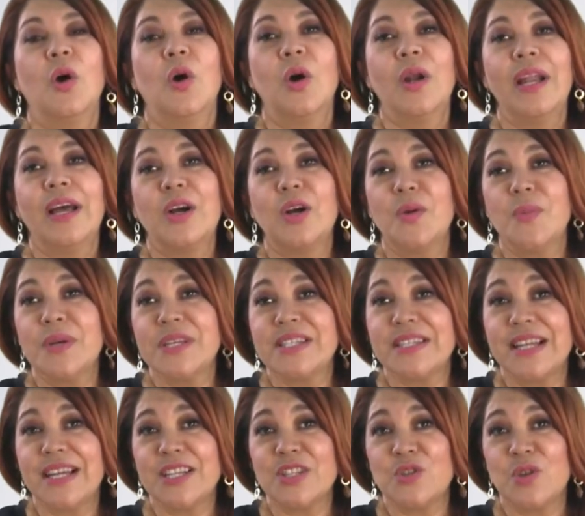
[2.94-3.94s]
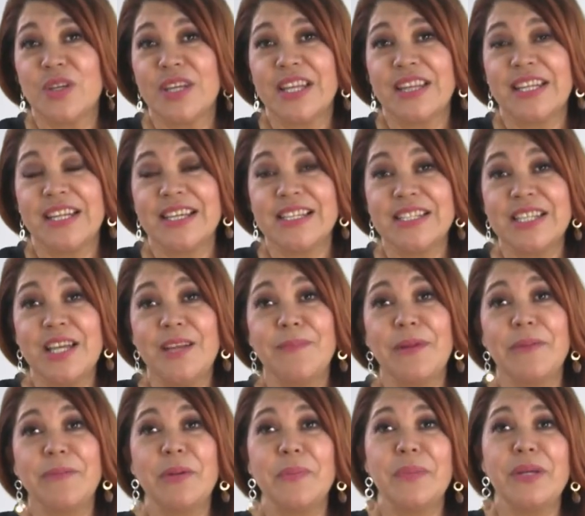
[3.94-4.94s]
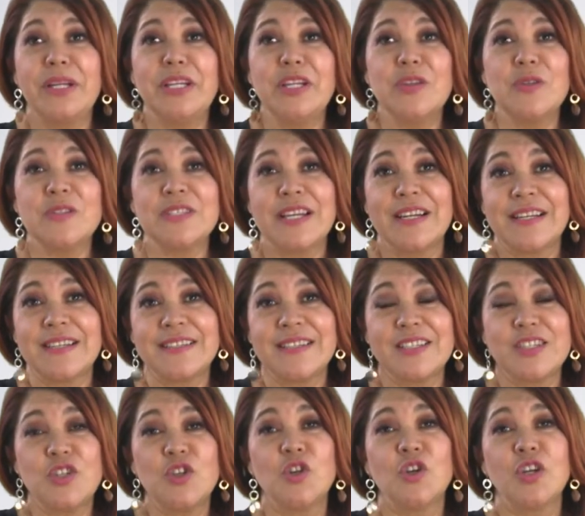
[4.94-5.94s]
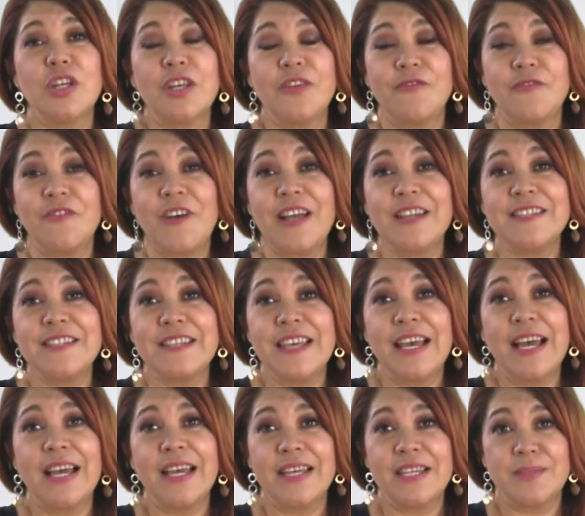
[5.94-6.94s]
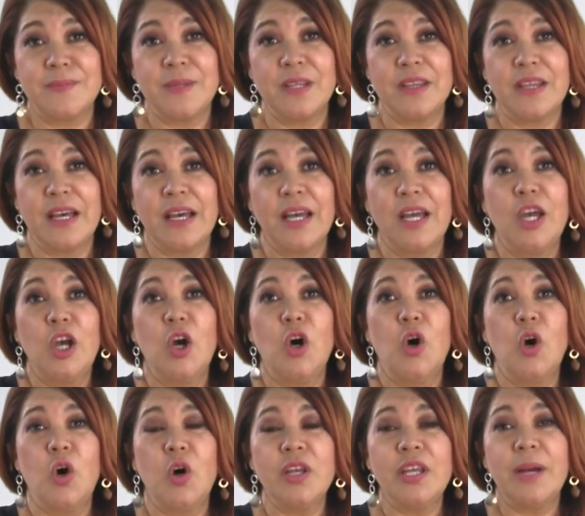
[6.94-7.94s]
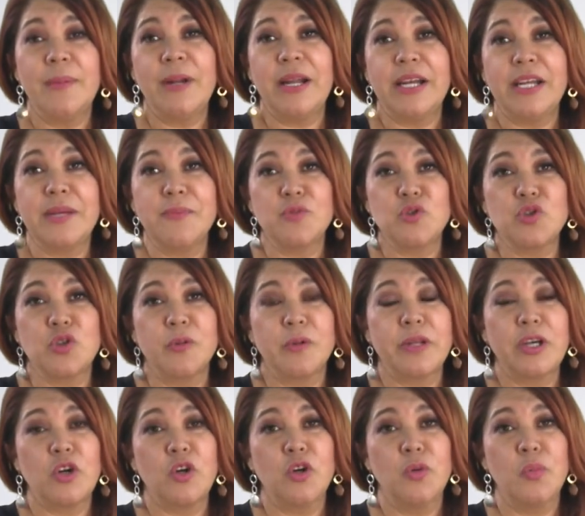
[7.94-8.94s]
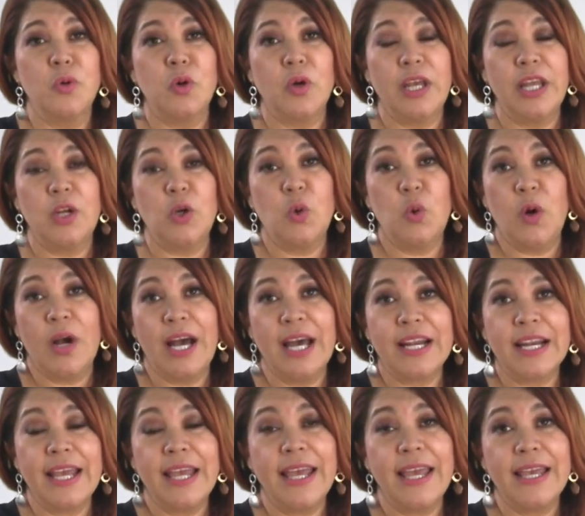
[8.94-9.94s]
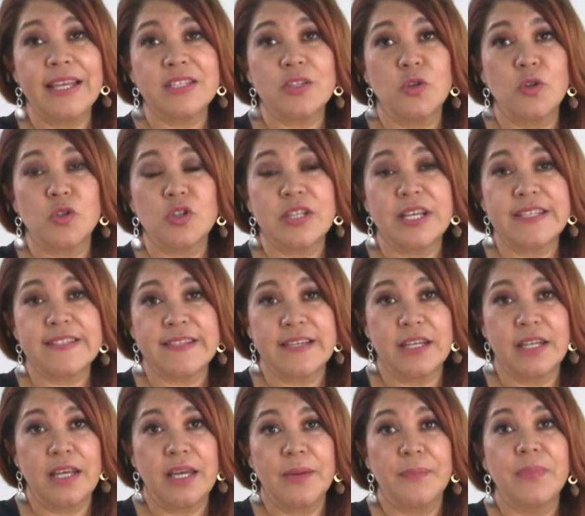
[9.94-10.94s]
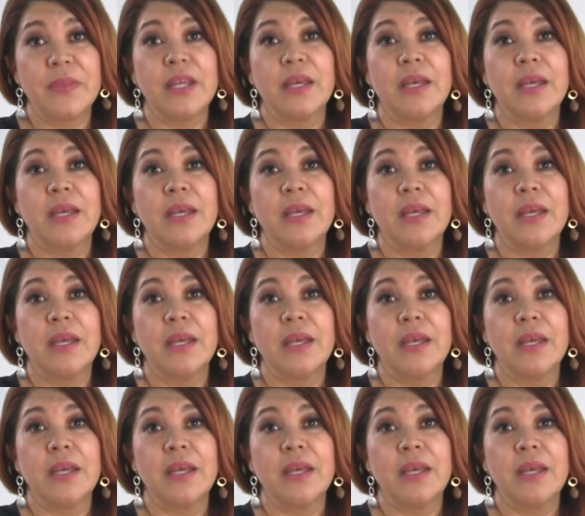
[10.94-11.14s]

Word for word: Hola, ¿cómo están? Soy Andrea Silva, bienvenidos a la sección Infancia es vida. Hoy hablaremos sobre cómo el jugar es cosa seria.